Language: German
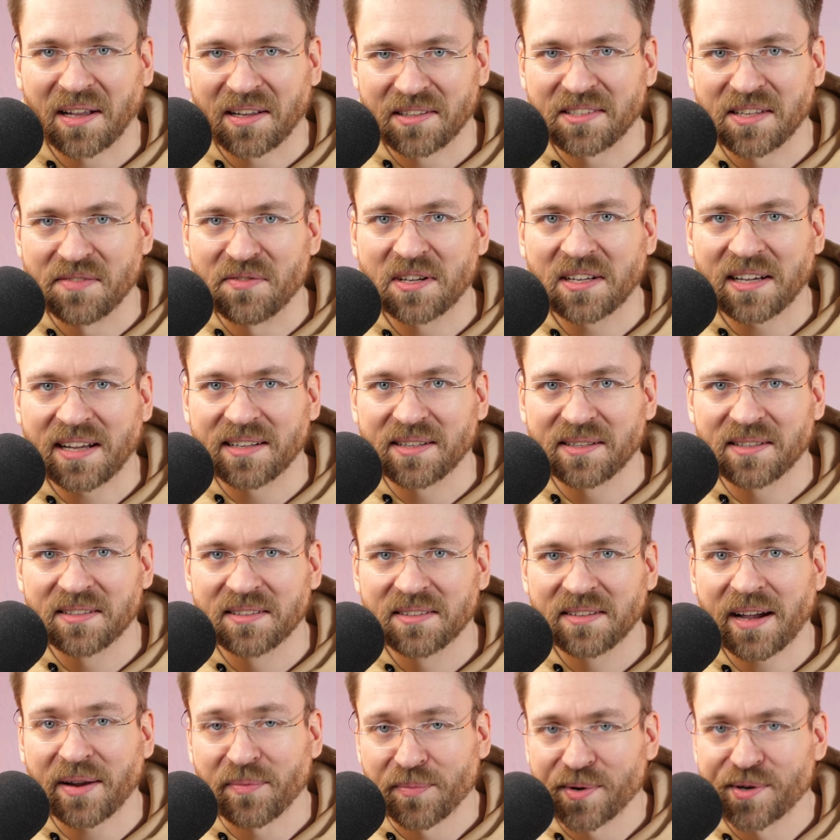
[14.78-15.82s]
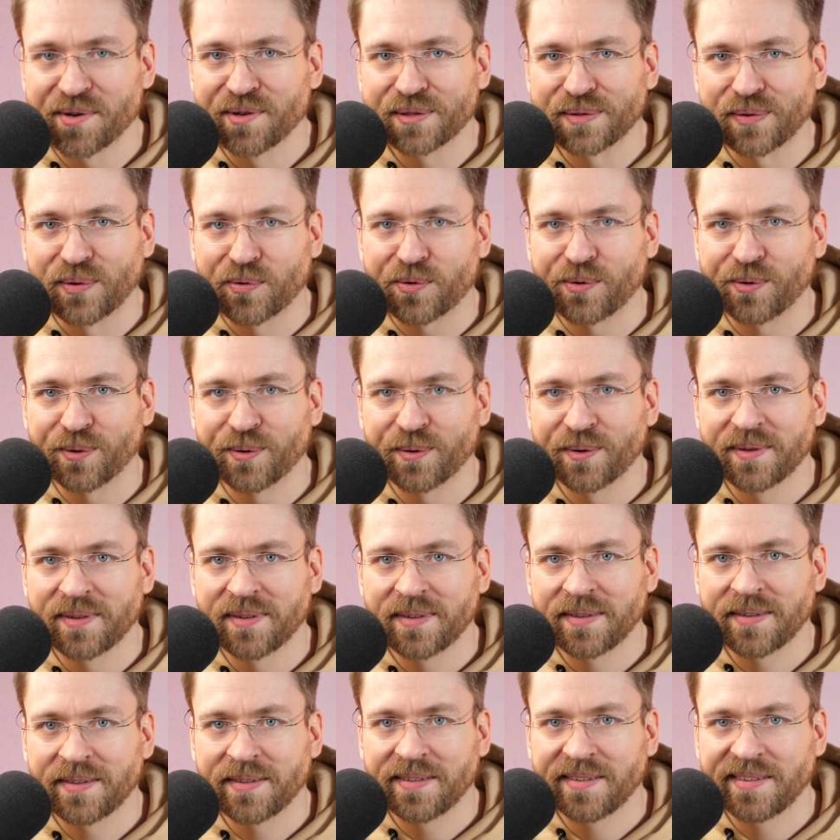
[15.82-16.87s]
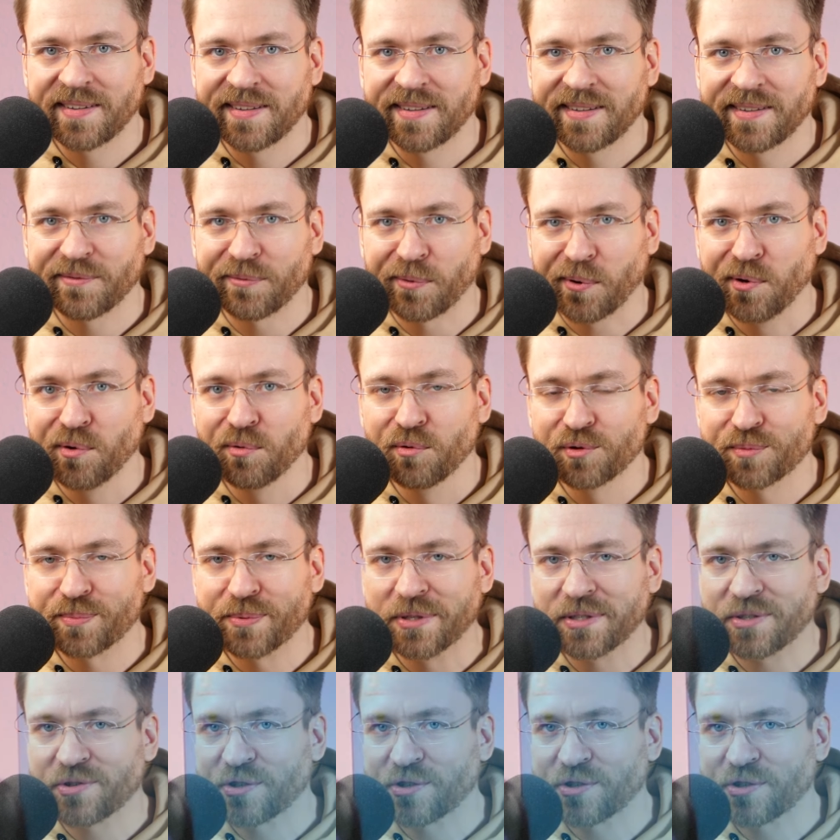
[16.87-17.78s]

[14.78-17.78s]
sehen wir gerade ein Windows-Logo. Windows wird